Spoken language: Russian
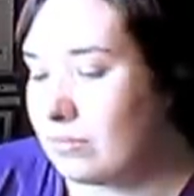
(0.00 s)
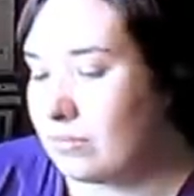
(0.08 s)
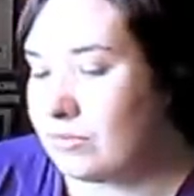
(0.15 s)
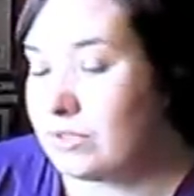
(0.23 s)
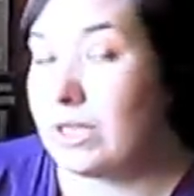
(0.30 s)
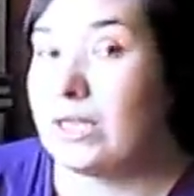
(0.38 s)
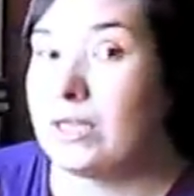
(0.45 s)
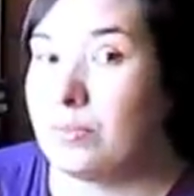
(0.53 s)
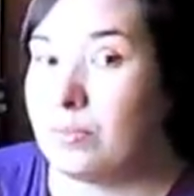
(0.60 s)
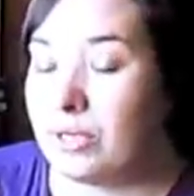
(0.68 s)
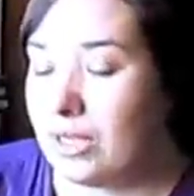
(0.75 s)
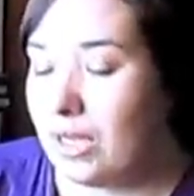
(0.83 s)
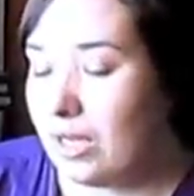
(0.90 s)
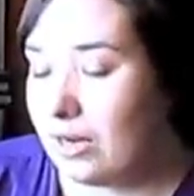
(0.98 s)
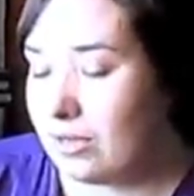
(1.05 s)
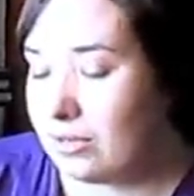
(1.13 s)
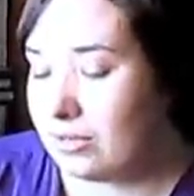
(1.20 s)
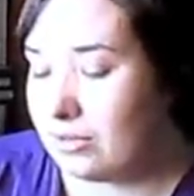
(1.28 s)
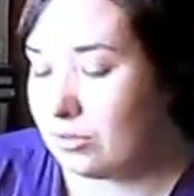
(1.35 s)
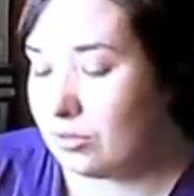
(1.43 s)
Взяла на
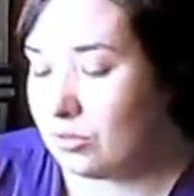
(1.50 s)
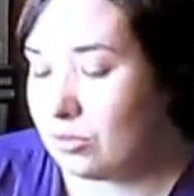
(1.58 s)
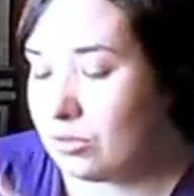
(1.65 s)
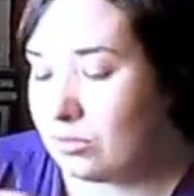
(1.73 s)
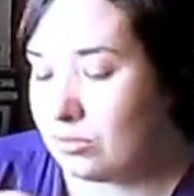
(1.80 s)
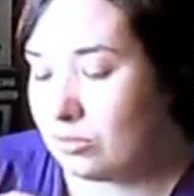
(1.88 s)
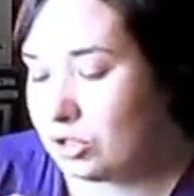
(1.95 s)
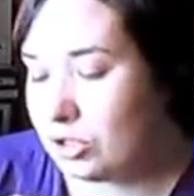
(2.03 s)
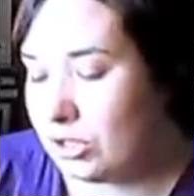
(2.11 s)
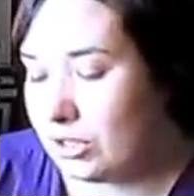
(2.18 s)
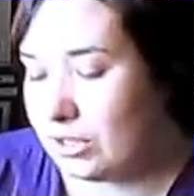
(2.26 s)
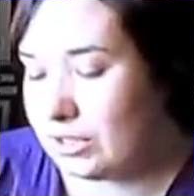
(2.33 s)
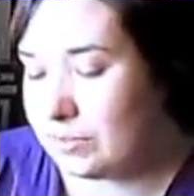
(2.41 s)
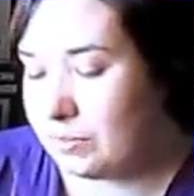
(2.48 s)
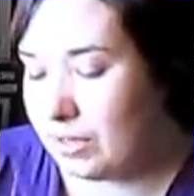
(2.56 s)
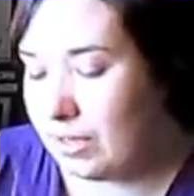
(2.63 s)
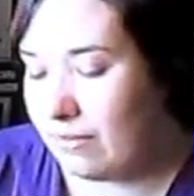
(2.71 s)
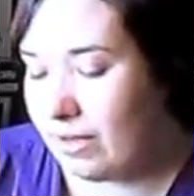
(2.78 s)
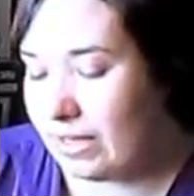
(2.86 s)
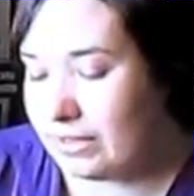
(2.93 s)
подарок, но можно их
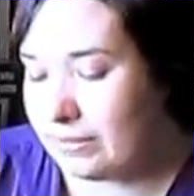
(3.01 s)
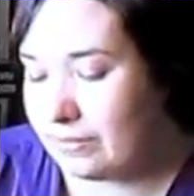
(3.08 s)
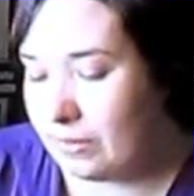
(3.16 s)
распаковать.